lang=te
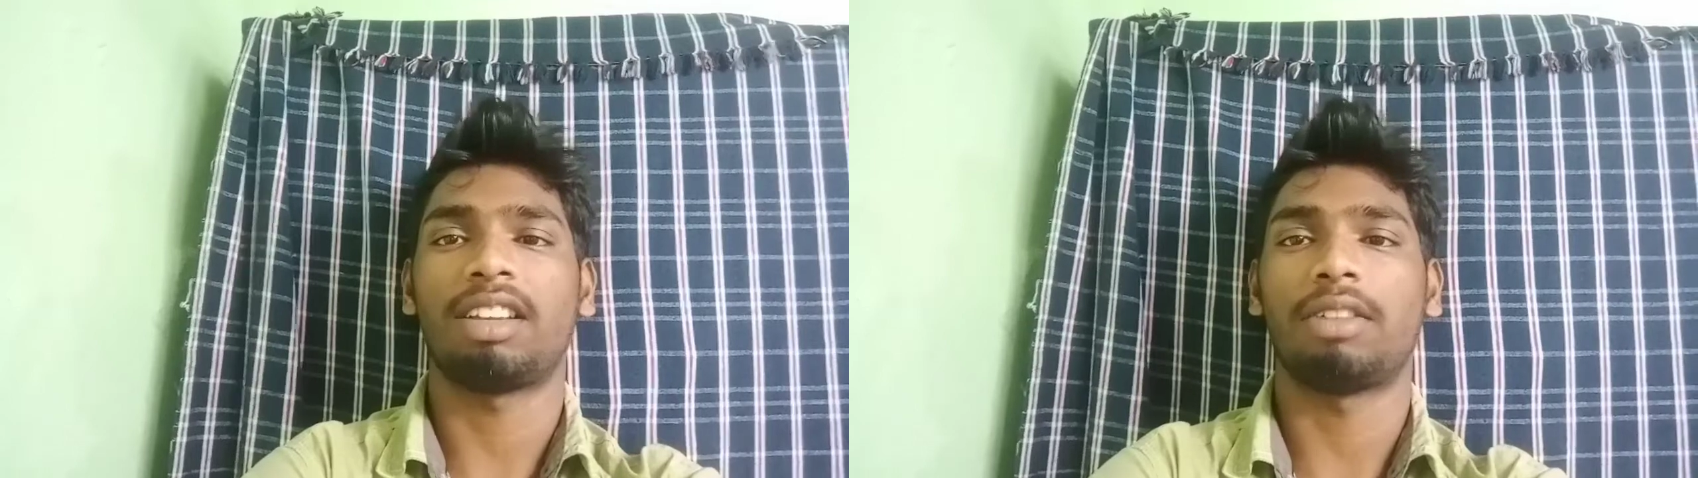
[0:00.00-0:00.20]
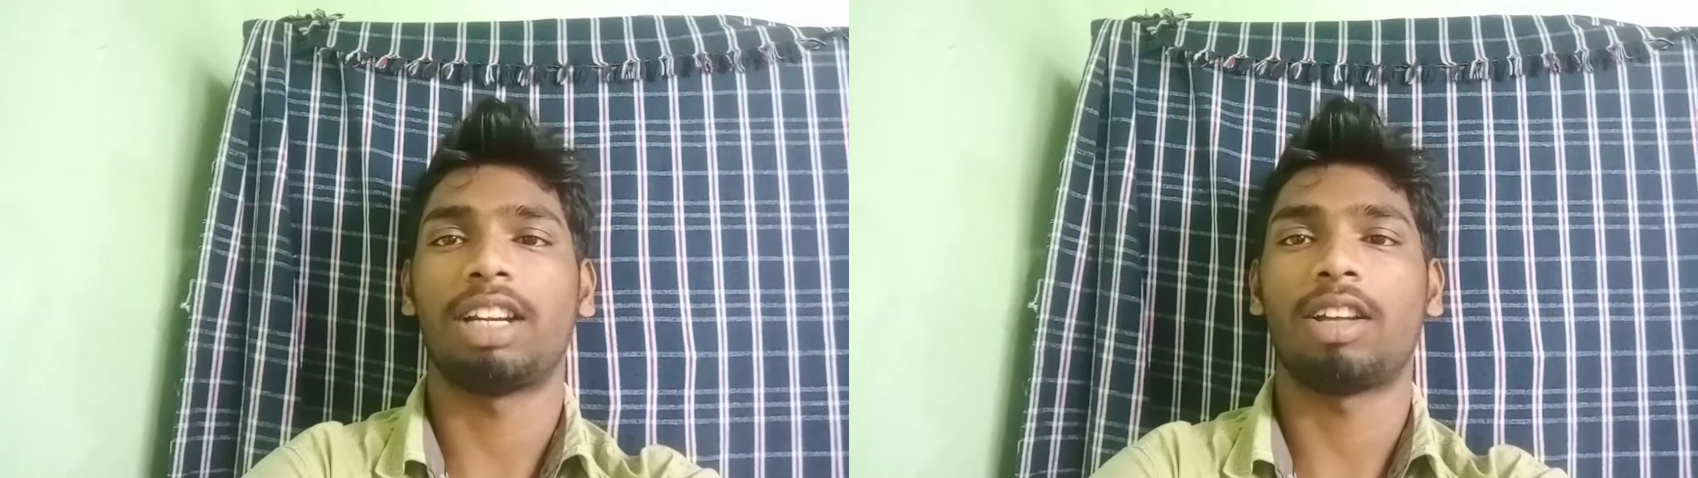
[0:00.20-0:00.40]

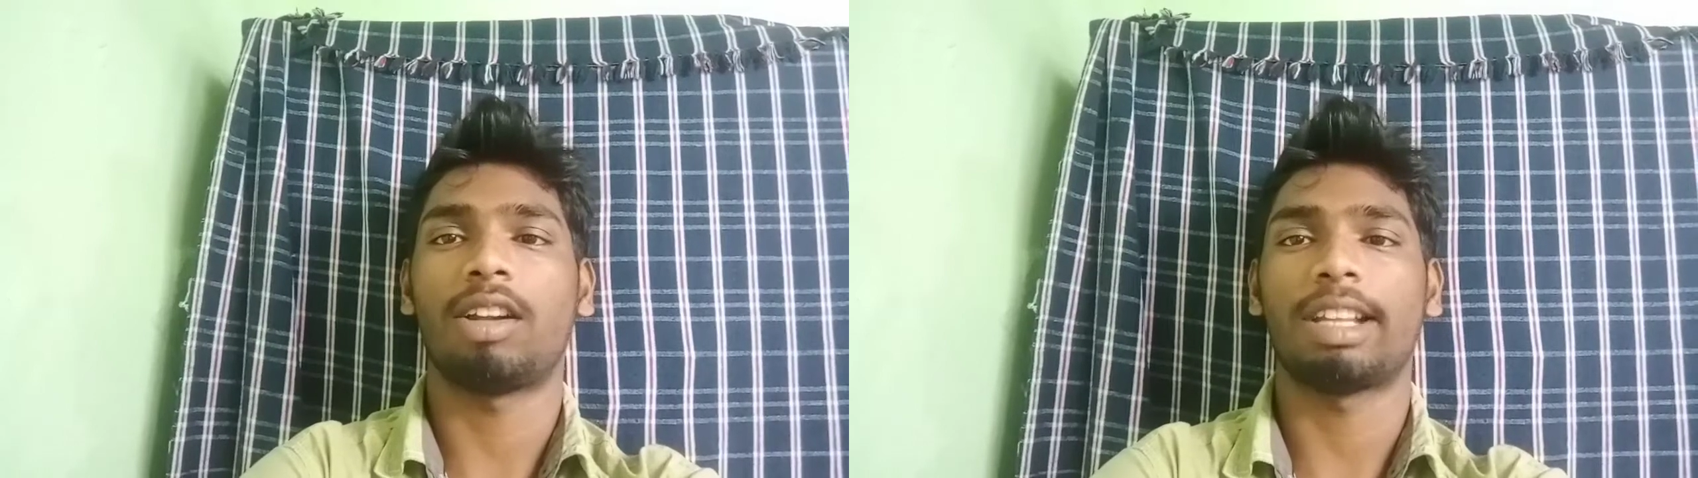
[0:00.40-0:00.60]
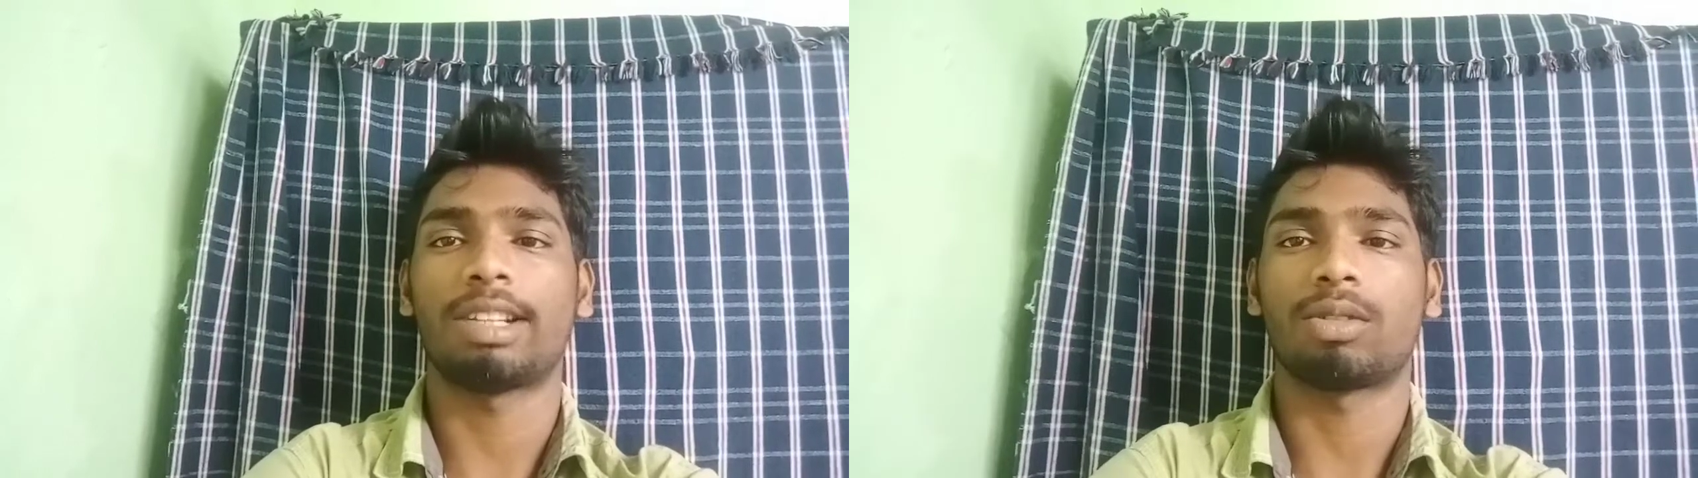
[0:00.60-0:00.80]
ఈ
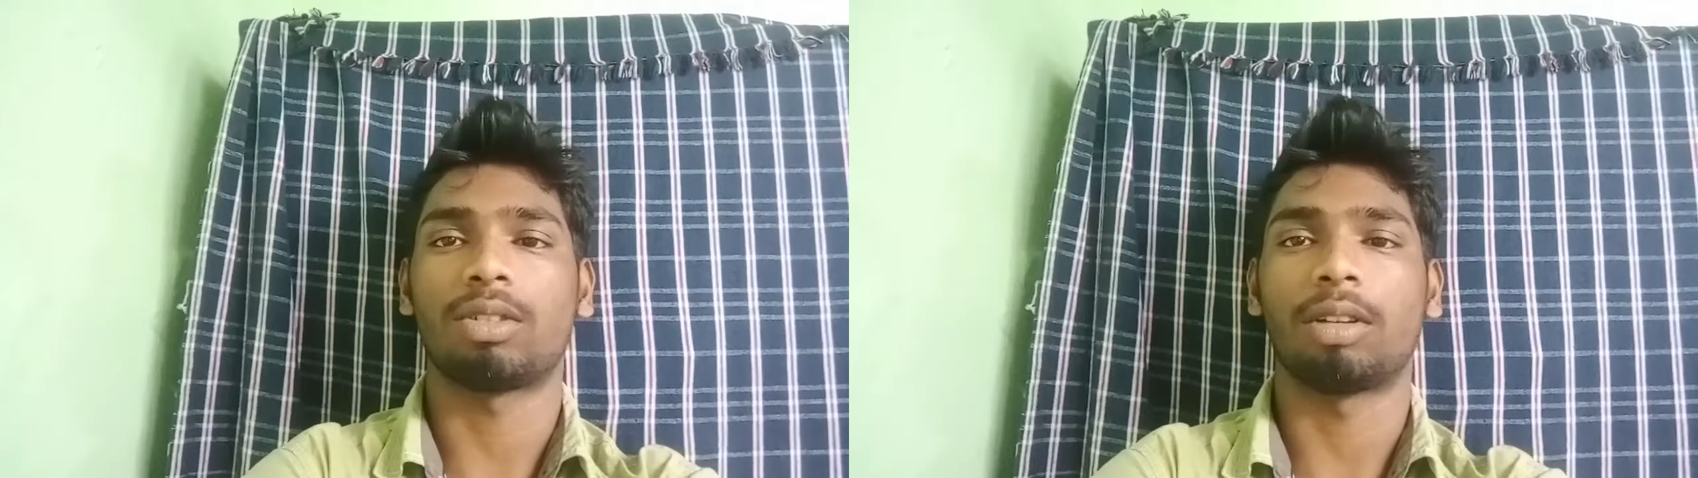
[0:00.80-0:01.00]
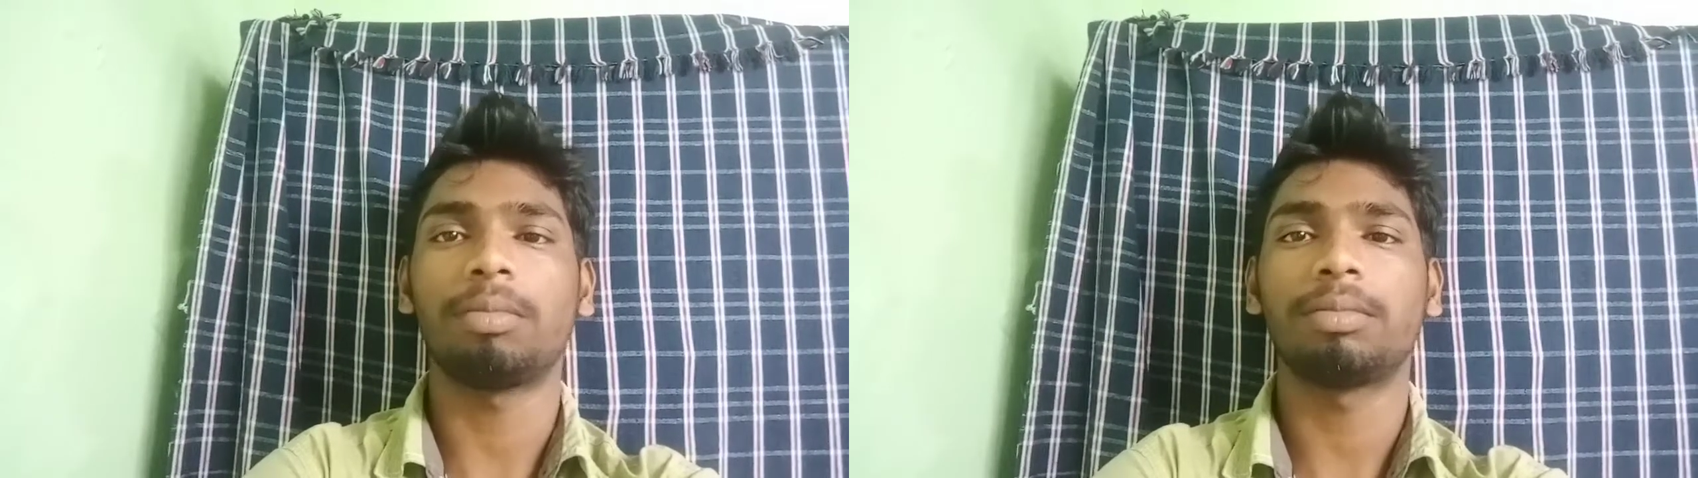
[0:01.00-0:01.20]
వీడియోలో తెలుసుకుందాం